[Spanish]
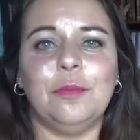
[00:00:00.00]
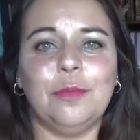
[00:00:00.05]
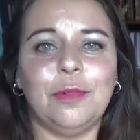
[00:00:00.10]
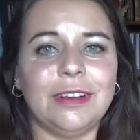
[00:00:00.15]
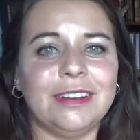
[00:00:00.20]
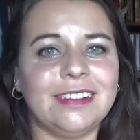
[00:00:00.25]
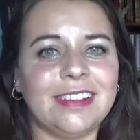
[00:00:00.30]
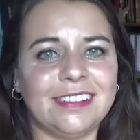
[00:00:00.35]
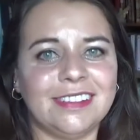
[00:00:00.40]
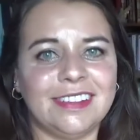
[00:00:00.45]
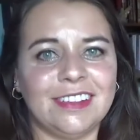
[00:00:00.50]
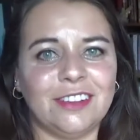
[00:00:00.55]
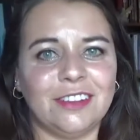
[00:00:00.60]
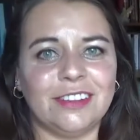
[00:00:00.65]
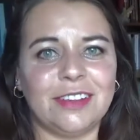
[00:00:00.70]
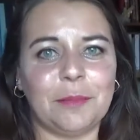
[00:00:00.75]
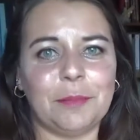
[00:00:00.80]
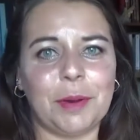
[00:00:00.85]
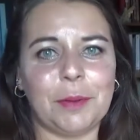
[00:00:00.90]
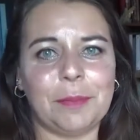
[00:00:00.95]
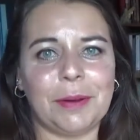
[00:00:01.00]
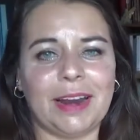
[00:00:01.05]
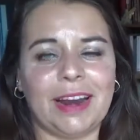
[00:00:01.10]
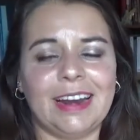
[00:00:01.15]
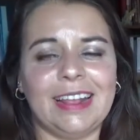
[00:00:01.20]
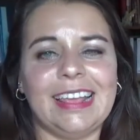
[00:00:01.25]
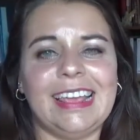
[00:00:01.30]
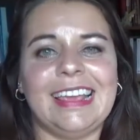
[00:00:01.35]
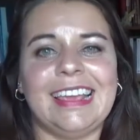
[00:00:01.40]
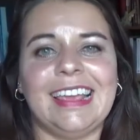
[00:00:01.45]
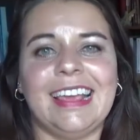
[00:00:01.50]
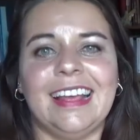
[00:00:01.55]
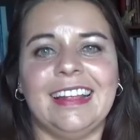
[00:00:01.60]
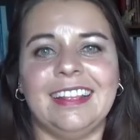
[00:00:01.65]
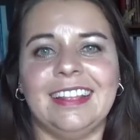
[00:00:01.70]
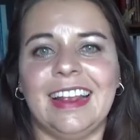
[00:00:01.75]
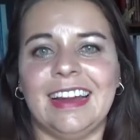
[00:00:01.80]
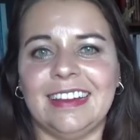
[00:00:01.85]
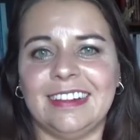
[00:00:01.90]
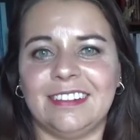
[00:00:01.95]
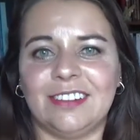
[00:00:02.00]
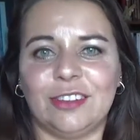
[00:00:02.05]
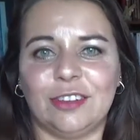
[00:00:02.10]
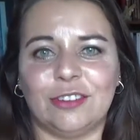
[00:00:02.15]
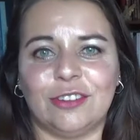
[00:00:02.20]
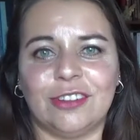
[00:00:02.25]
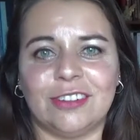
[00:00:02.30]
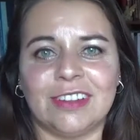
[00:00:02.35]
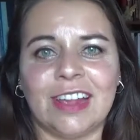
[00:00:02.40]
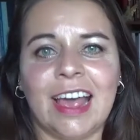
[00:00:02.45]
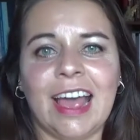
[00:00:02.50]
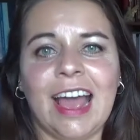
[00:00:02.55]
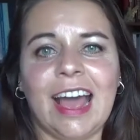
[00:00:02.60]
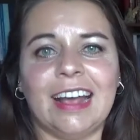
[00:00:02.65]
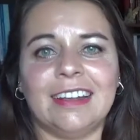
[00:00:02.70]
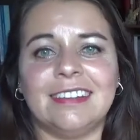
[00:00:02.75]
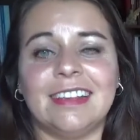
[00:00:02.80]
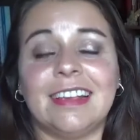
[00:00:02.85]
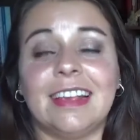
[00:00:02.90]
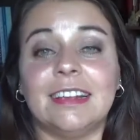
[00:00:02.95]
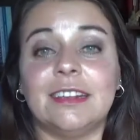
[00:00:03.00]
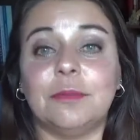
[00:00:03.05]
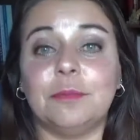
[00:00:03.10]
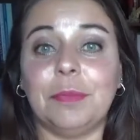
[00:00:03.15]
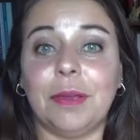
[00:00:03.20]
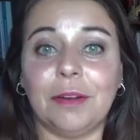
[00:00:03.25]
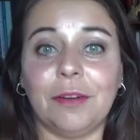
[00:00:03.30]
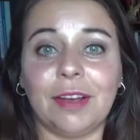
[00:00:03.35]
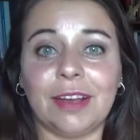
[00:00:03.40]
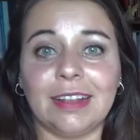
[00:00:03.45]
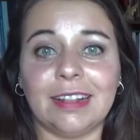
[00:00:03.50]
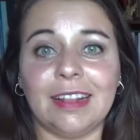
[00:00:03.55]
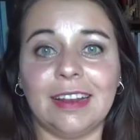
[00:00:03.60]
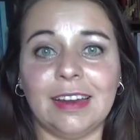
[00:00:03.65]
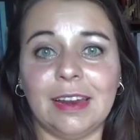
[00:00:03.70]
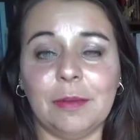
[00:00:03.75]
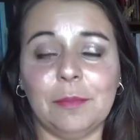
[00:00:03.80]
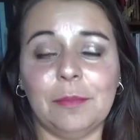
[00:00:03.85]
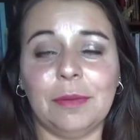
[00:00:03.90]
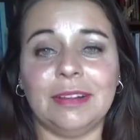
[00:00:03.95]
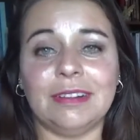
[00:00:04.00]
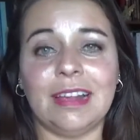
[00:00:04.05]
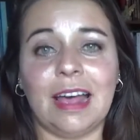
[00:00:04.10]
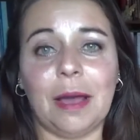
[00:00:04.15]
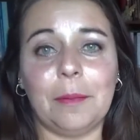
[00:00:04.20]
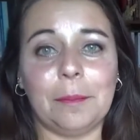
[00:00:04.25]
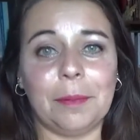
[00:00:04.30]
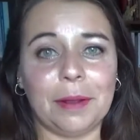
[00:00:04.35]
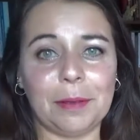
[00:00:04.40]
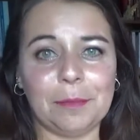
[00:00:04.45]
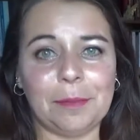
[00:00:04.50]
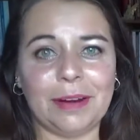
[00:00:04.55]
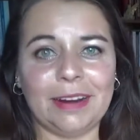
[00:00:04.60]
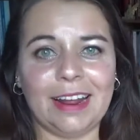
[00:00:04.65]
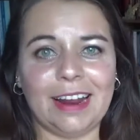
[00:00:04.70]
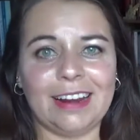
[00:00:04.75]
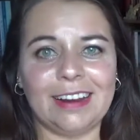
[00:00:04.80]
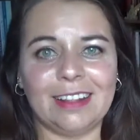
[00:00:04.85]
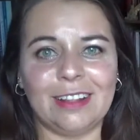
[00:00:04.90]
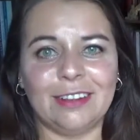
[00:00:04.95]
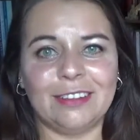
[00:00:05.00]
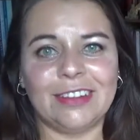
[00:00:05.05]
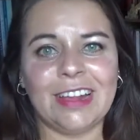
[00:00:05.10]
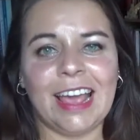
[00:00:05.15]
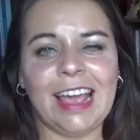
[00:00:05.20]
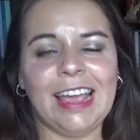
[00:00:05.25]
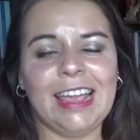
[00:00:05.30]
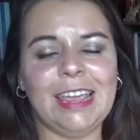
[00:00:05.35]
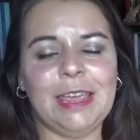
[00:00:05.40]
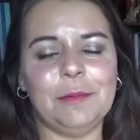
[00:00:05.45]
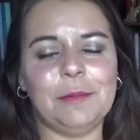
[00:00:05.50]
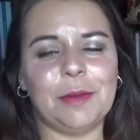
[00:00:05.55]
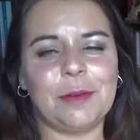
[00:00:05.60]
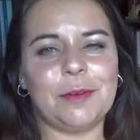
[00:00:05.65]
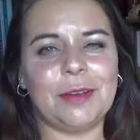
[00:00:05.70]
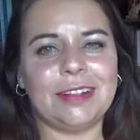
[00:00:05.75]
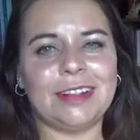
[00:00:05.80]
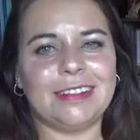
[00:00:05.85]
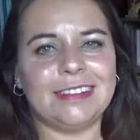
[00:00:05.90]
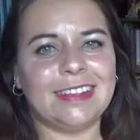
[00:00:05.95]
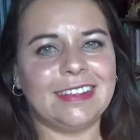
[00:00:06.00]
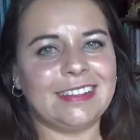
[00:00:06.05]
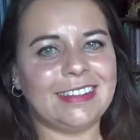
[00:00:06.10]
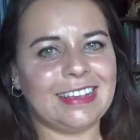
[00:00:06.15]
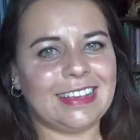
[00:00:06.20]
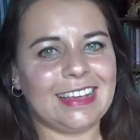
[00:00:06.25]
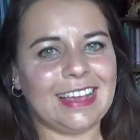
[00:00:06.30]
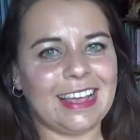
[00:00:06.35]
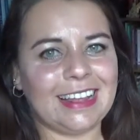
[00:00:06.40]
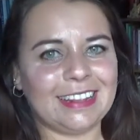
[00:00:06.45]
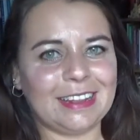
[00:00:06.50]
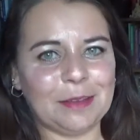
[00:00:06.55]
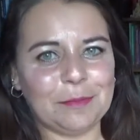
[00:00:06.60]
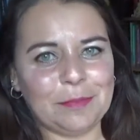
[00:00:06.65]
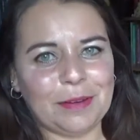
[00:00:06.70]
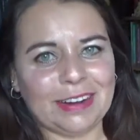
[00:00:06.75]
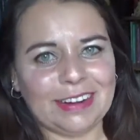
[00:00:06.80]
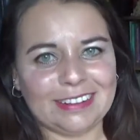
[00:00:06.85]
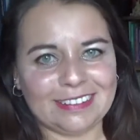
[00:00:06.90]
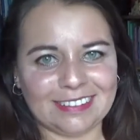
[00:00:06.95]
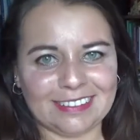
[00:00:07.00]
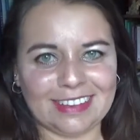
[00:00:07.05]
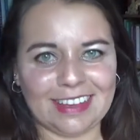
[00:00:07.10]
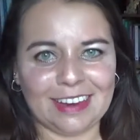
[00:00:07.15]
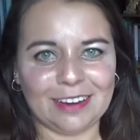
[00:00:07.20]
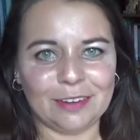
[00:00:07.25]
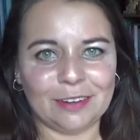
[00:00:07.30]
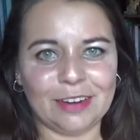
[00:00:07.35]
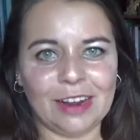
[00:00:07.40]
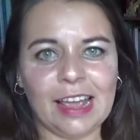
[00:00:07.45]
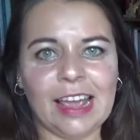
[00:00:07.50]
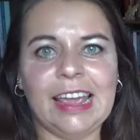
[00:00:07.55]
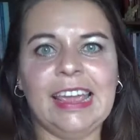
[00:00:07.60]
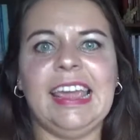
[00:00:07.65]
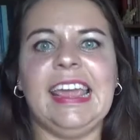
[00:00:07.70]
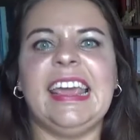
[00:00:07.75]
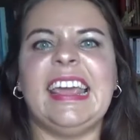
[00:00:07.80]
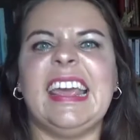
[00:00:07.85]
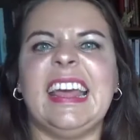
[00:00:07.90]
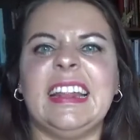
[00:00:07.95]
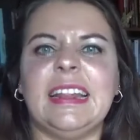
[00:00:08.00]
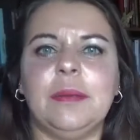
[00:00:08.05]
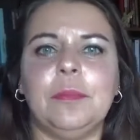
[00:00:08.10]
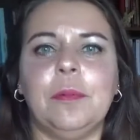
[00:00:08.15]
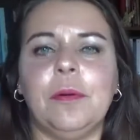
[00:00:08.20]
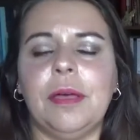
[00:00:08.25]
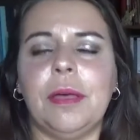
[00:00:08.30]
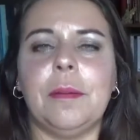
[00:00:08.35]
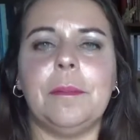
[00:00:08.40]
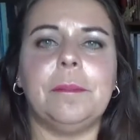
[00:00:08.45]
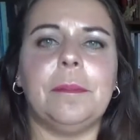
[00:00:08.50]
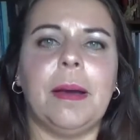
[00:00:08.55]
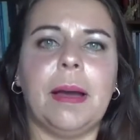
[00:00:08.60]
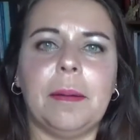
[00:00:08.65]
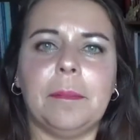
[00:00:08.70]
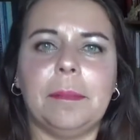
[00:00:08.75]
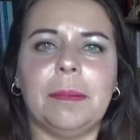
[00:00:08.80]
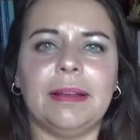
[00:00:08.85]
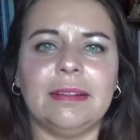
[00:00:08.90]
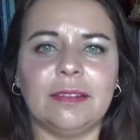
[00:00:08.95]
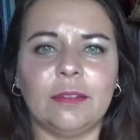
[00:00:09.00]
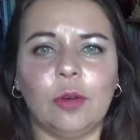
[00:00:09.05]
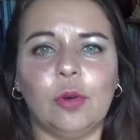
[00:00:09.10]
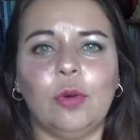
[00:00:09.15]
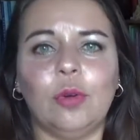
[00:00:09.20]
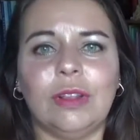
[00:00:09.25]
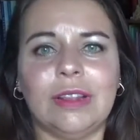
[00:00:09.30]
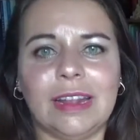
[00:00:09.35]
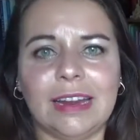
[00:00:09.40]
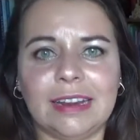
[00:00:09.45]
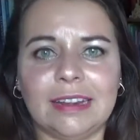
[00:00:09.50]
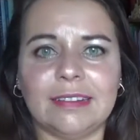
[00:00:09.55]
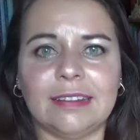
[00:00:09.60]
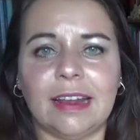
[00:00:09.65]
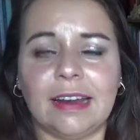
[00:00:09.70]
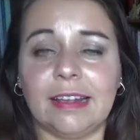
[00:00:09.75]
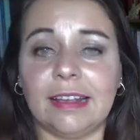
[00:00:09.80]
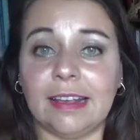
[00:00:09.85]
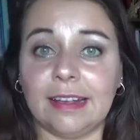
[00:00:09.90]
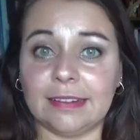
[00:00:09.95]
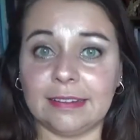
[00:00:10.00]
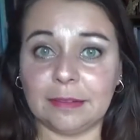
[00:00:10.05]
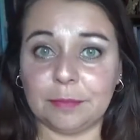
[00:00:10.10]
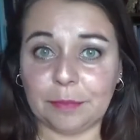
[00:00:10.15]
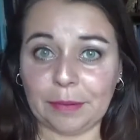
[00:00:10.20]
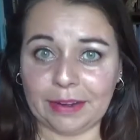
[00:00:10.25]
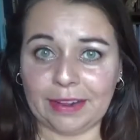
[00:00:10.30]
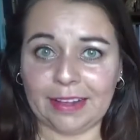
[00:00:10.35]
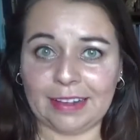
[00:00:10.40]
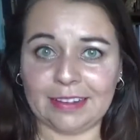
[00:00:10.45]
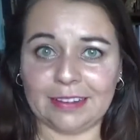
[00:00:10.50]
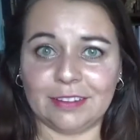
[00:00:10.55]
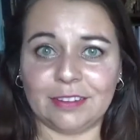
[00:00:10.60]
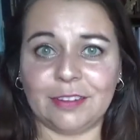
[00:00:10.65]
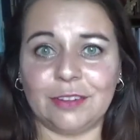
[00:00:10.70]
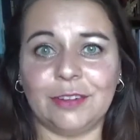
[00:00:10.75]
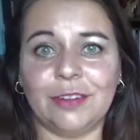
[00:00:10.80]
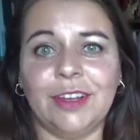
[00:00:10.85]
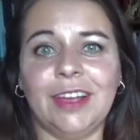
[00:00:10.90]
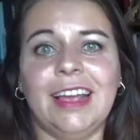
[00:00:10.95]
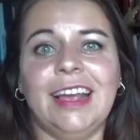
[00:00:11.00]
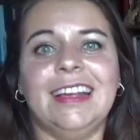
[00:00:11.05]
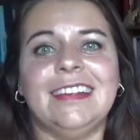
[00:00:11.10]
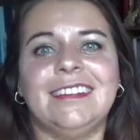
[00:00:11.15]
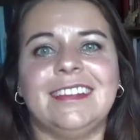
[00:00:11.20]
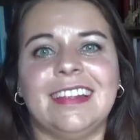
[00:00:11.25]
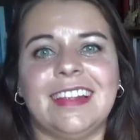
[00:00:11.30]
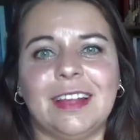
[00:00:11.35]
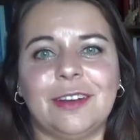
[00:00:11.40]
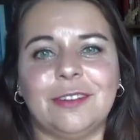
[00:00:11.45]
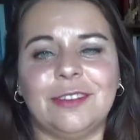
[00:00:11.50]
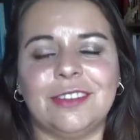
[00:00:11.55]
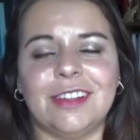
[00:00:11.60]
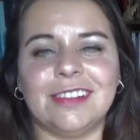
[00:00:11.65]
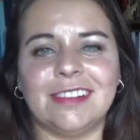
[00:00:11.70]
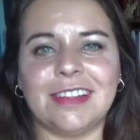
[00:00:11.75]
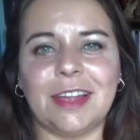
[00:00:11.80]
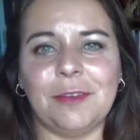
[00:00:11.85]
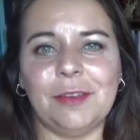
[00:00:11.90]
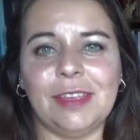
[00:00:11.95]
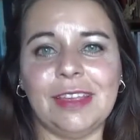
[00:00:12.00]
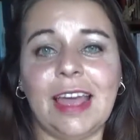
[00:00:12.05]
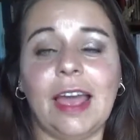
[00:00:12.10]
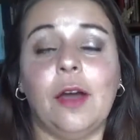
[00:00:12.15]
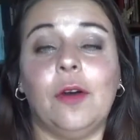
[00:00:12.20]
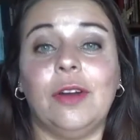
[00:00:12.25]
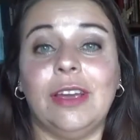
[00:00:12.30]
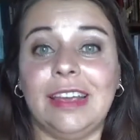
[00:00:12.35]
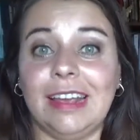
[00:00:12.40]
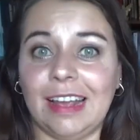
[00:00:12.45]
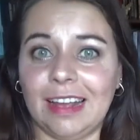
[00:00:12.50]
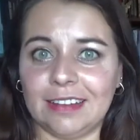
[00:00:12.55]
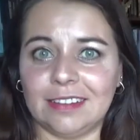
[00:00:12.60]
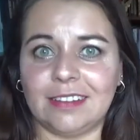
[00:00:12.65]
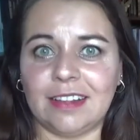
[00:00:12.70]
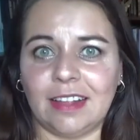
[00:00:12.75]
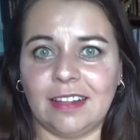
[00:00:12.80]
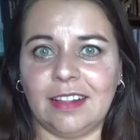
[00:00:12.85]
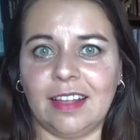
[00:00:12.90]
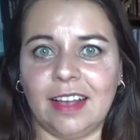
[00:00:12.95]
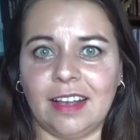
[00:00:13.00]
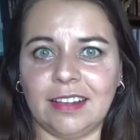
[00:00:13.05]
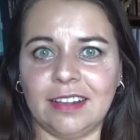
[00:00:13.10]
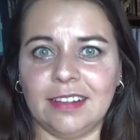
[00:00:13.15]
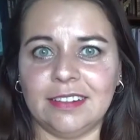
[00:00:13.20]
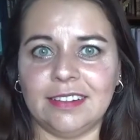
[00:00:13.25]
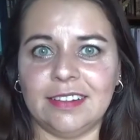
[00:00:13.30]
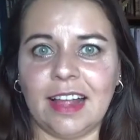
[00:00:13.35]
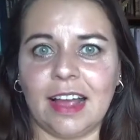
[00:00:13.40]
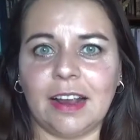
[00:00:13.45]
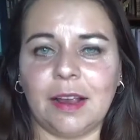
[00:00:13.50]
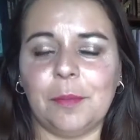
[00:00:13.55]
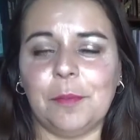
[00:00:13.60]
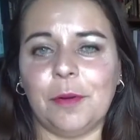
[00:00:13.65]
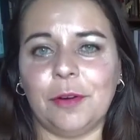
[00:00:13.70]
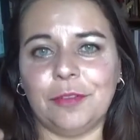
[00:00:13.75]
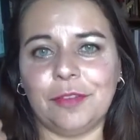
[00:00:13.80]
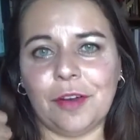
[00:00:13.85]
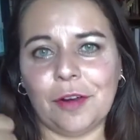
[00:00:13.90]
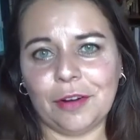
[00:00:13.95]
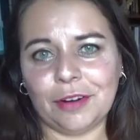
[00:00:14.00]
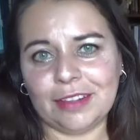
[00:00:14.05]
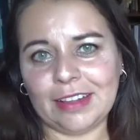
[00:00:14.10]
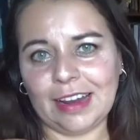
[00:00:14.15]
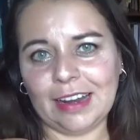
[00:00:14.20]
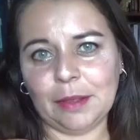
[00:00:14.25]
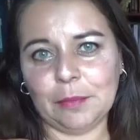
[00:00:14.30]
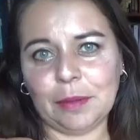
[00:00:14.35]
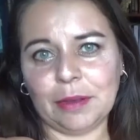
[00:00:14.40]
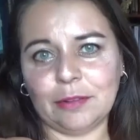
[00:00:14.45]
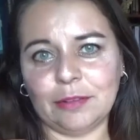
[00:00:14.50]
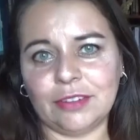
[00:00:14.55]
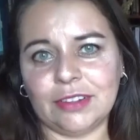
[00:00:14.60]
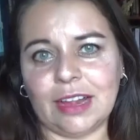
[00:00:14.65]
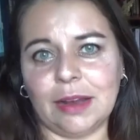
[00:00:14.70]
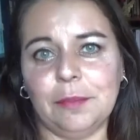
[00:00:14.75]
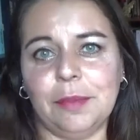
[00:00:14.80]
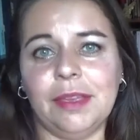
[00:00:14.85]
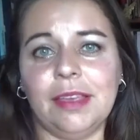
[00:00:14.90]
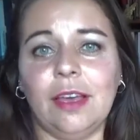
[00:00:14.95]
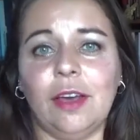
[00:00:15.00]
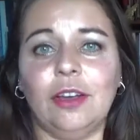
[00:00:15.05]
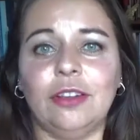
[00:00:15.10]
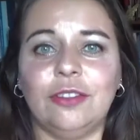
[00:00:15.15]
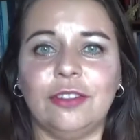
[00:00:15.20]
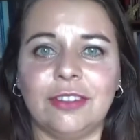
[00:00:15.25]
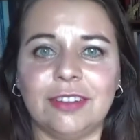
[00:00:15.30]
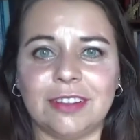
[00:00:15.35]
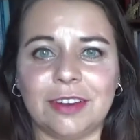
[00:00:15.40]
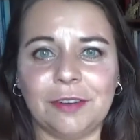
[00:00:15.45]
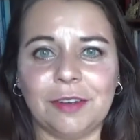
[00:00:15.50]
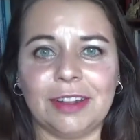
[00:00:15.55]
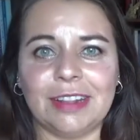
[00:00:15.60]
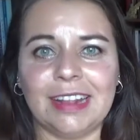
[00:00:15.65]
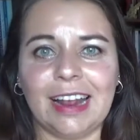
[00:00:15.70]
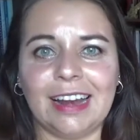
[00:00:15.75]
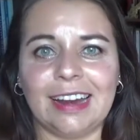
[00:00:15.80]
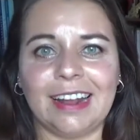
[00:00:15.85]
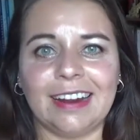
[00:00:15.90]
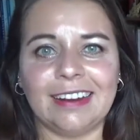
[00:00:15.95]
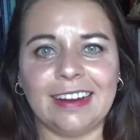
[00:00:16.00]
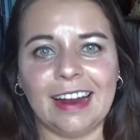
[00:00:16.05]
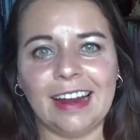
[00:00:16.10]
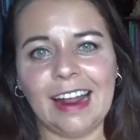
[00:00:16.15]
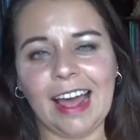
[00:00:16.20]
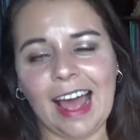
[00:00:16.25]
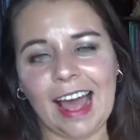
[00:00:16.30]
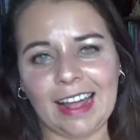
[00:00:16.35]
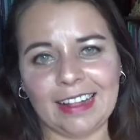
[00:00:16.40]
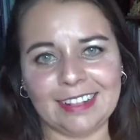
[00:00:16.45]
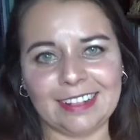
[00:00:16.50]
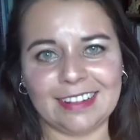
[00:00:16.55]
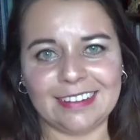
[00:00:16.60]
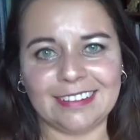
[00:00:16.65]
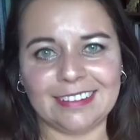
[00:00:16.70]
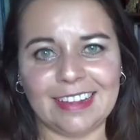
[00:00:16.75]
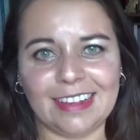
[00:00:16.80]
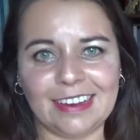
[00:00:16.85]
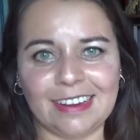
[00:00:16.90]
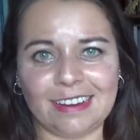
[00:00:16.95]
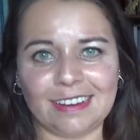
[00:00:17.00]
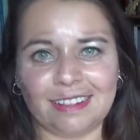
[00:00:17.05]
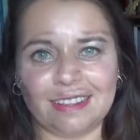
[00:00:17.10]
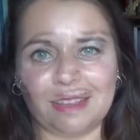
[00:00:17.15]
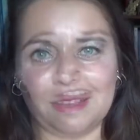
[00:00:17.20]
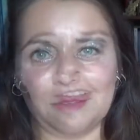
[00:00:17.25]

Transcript: muy sencillos de preparar y quedan deliciosos. Así que espero que te animes a prepararlos y me cuentes a ti qué te parecieron y qué tipo de papas utilizarías para esto. Si te gustó este video y esta idea de snack, por favor dale me gusta al video y suscríbete al canal antes de irte.